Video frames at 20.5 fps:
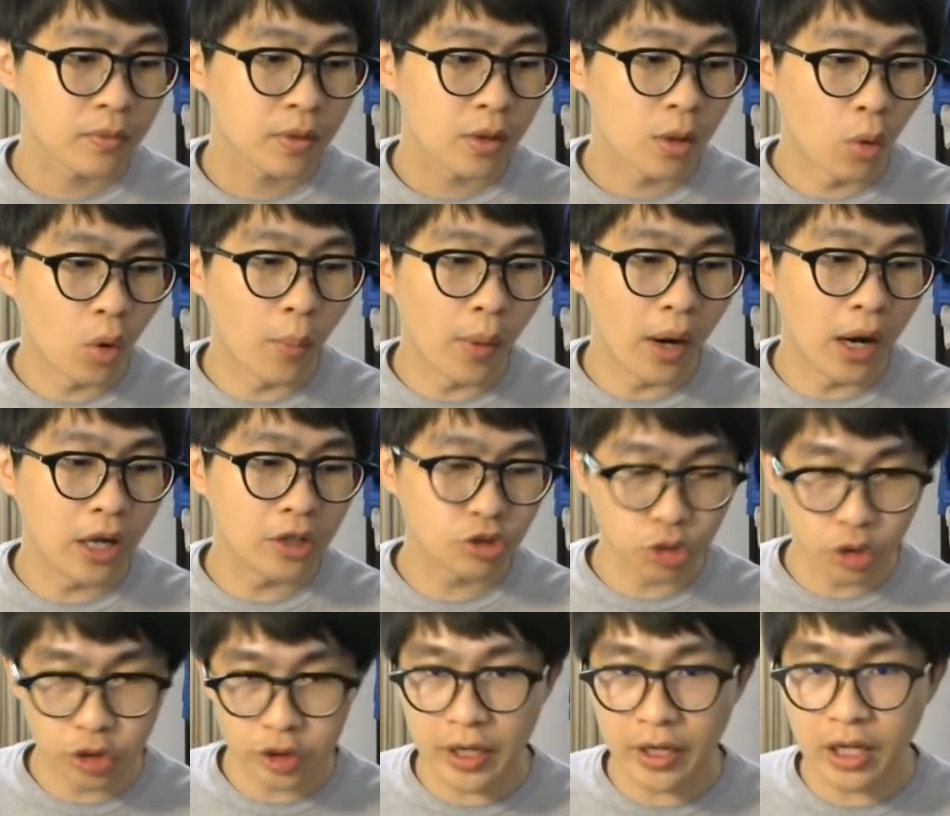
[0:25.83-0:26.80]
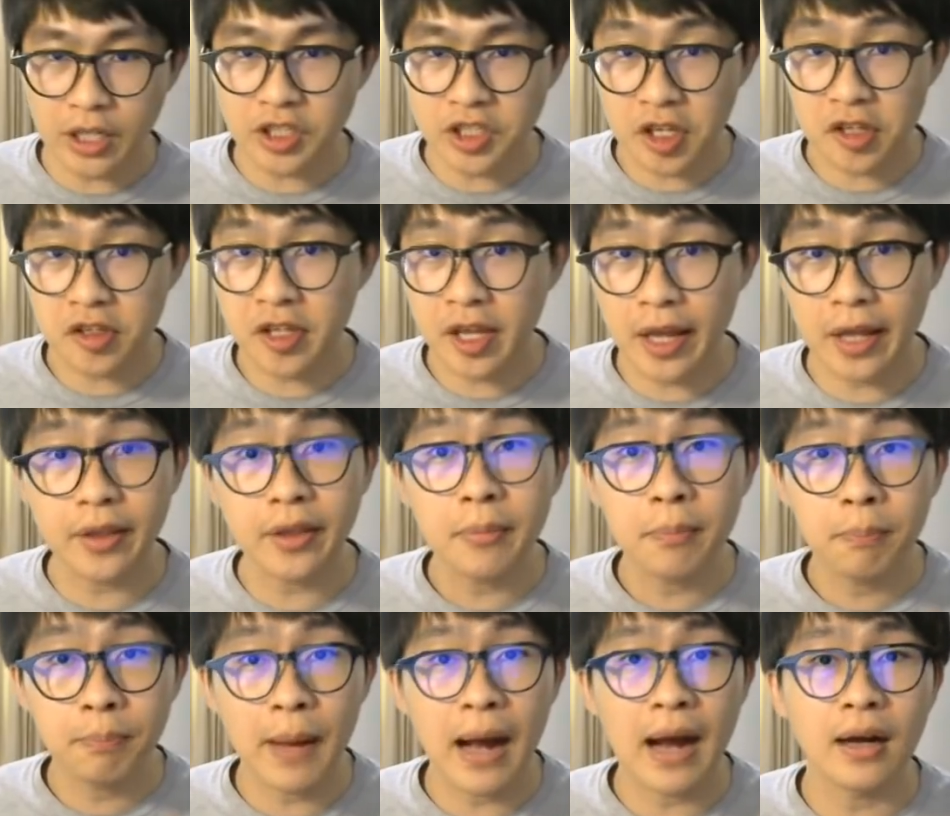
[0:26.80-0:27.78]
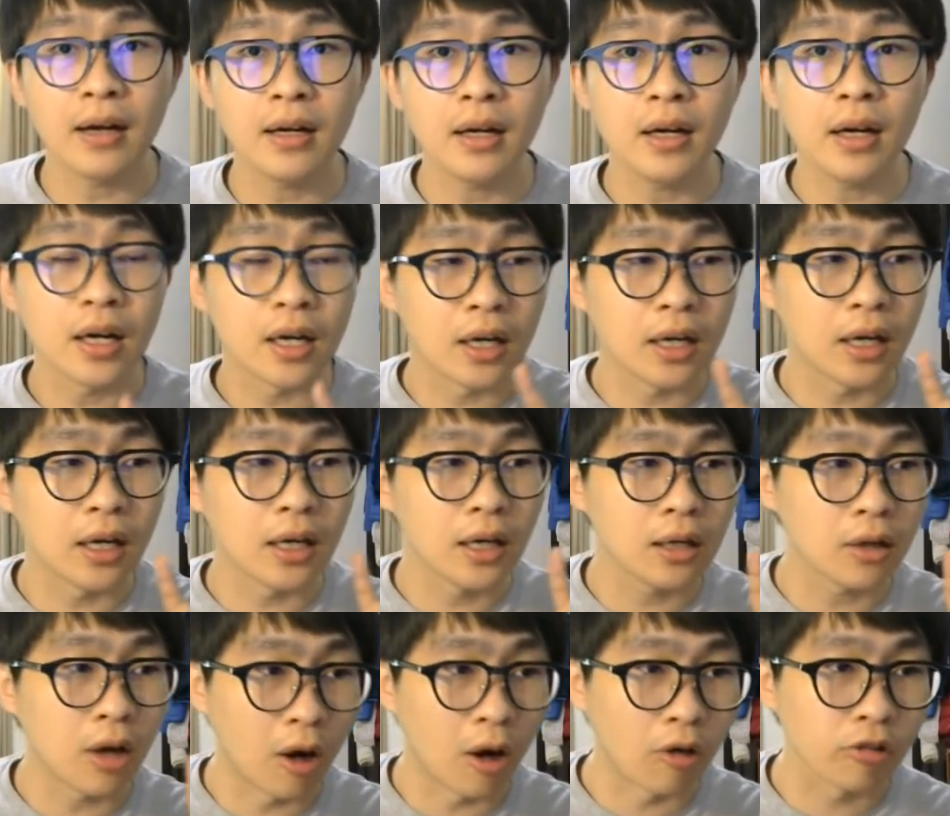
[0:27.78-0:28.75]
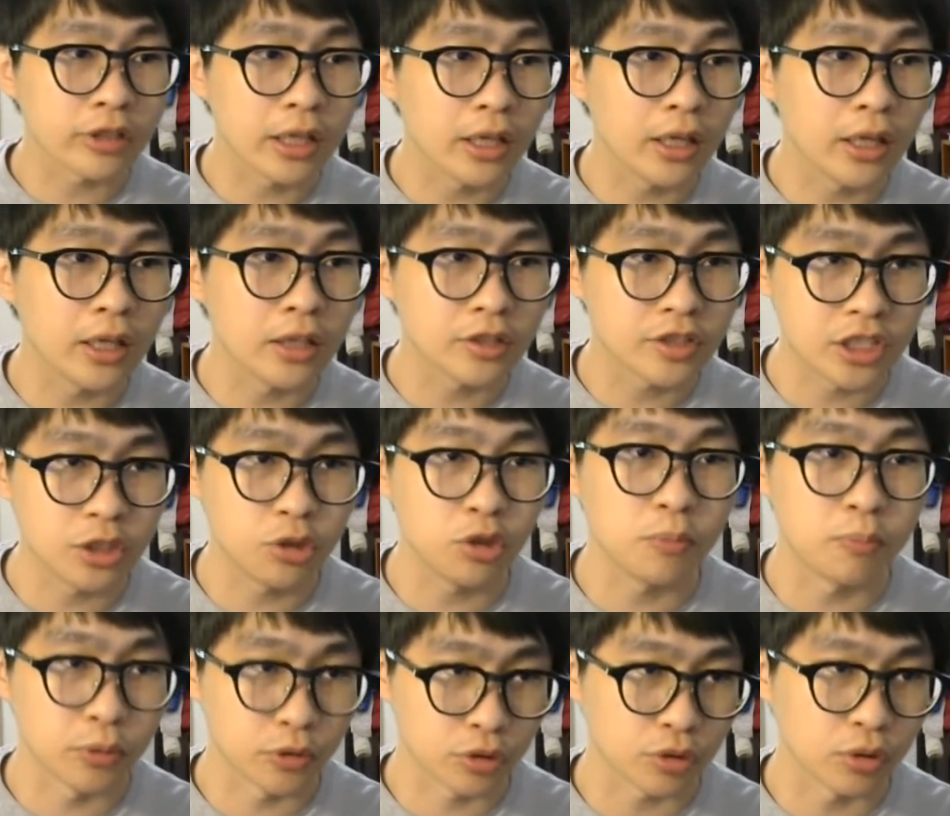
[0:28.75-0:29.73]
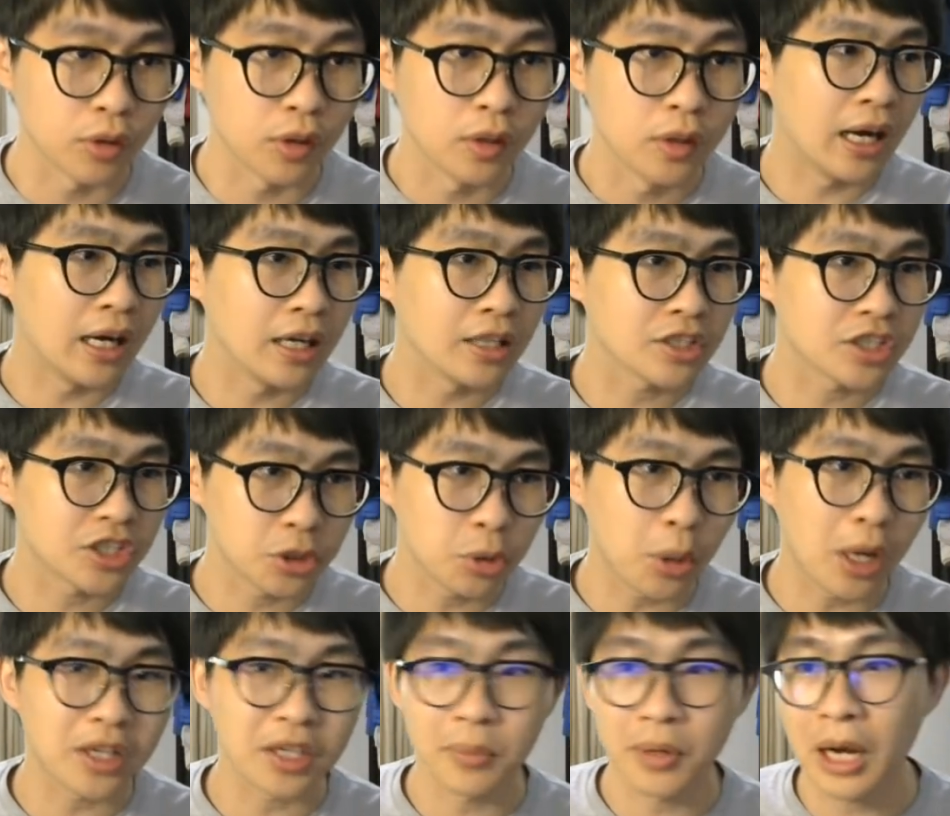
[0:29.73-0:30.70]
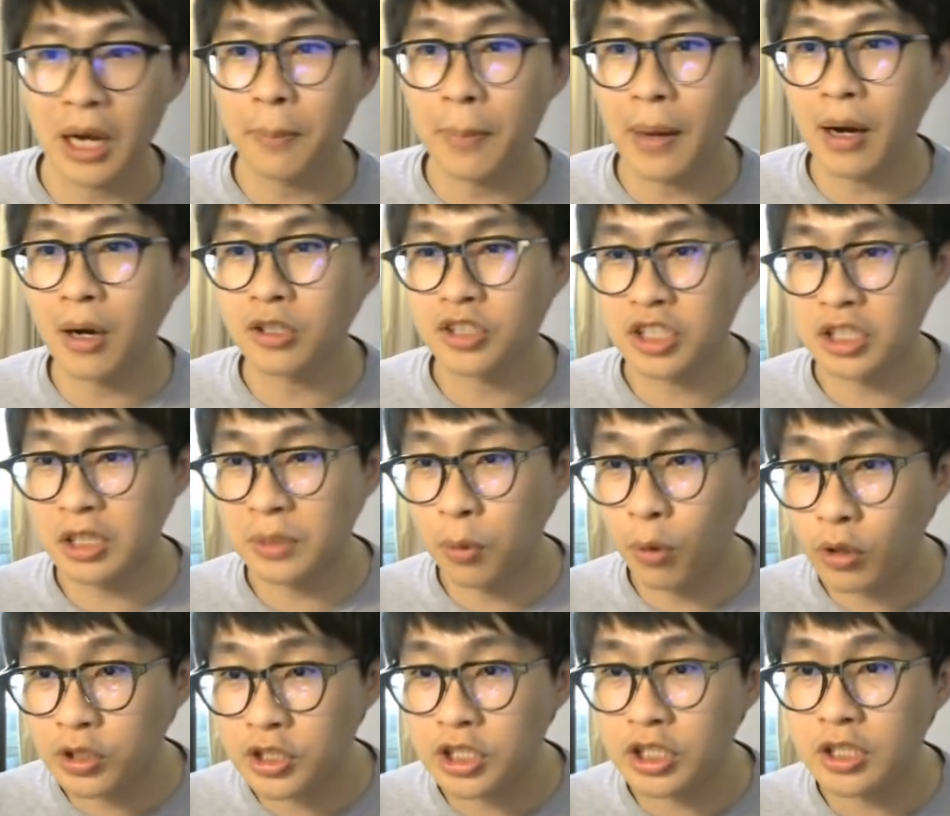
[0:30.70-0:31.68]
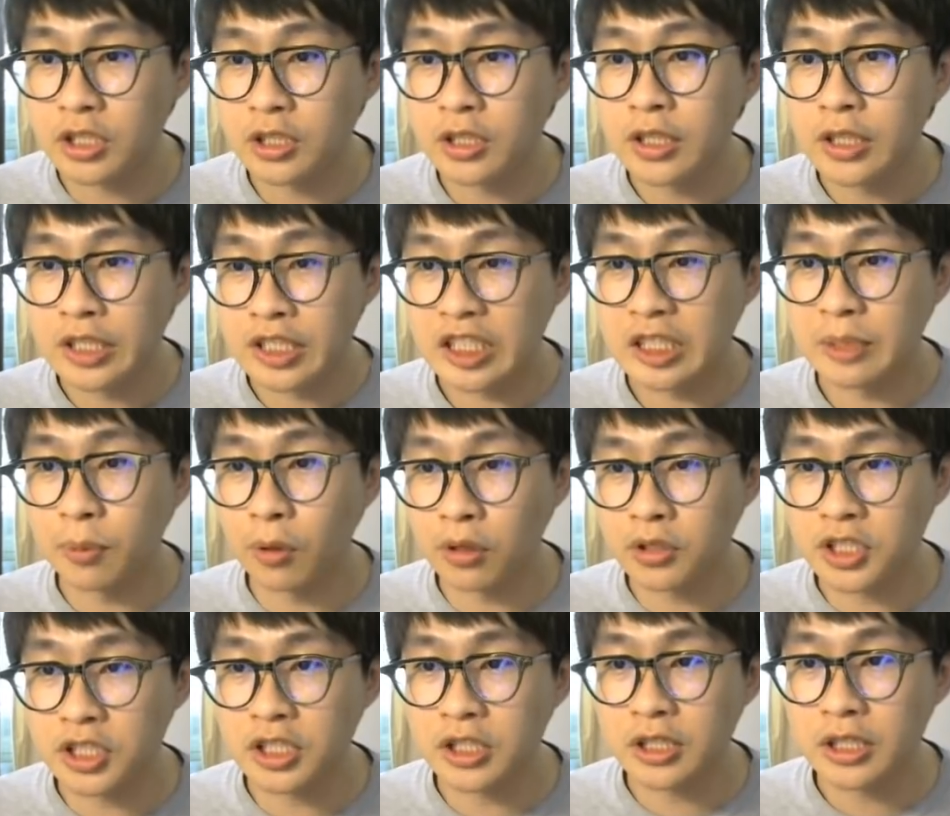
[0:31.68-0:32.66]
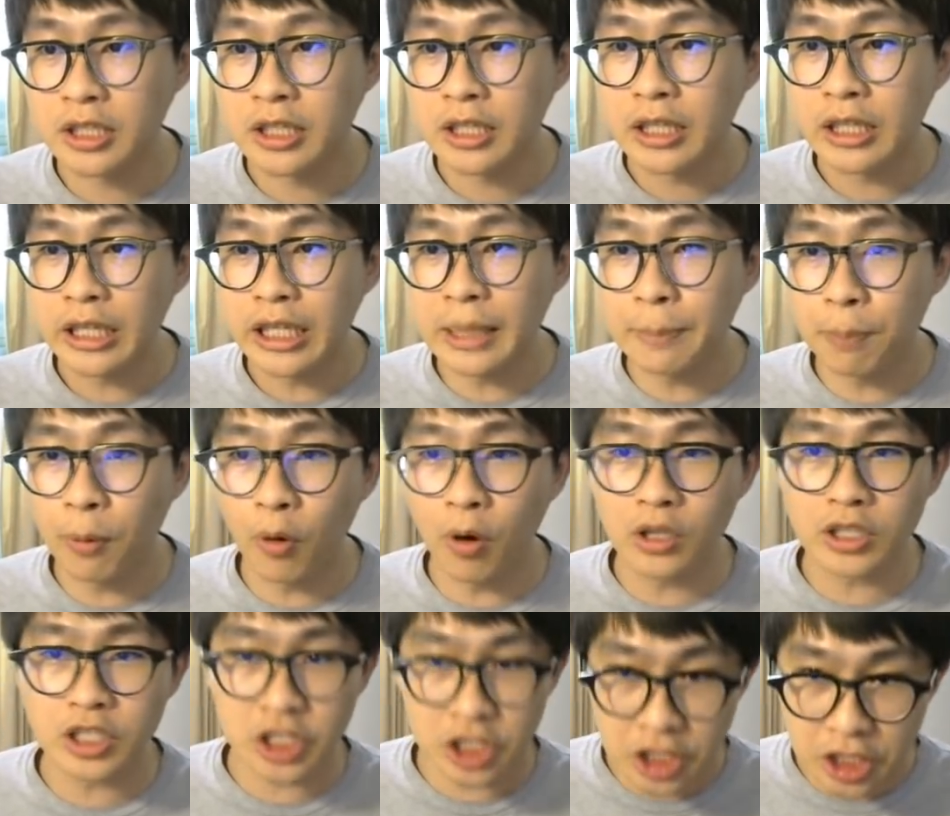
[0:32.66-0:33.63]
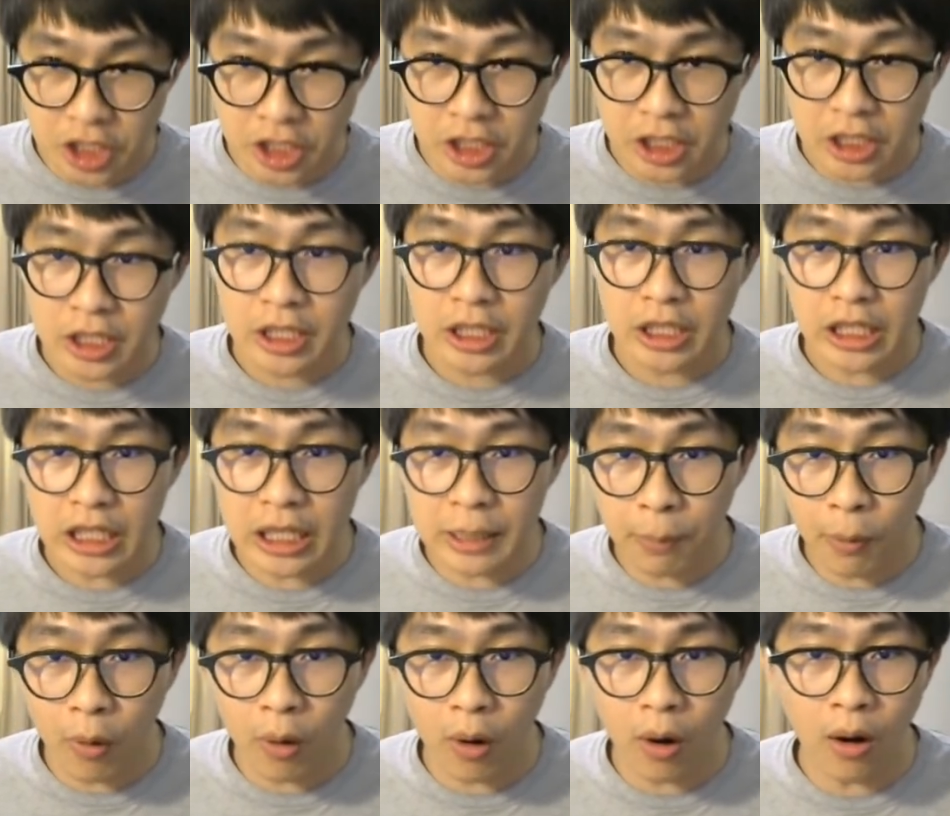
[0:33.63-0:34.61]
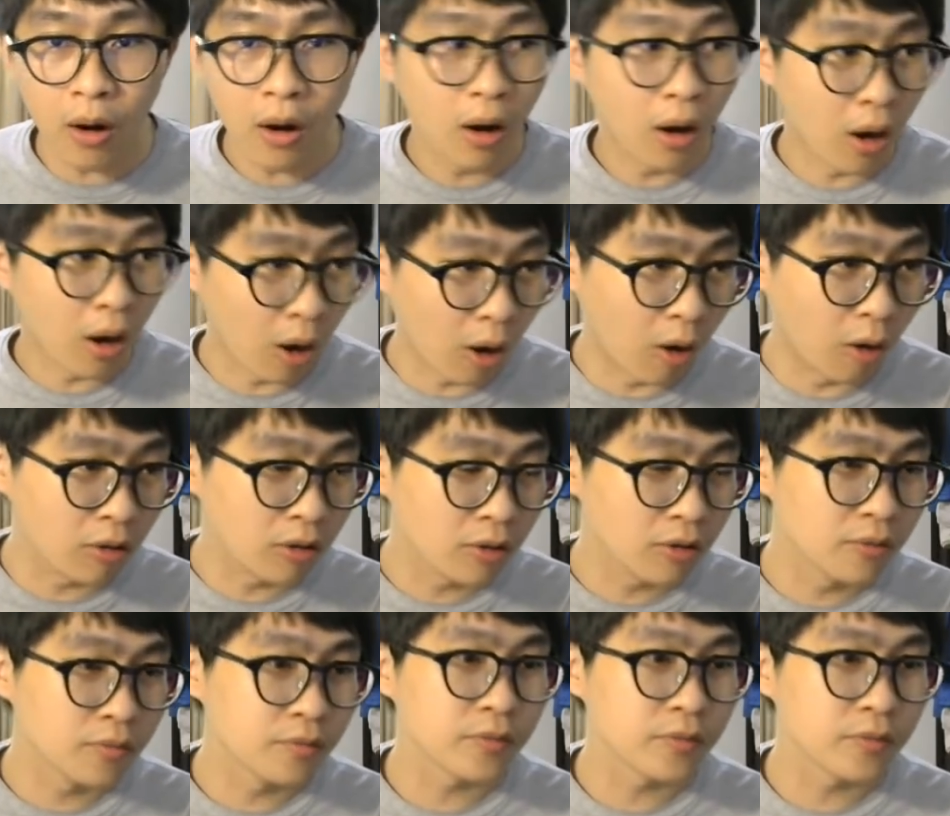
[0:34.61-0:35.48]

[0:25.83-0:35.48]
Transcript: 我们昨天跟前天帮和红的几率不错啊，希望你们看帮我集一波气，集一波气，一波七，一波红，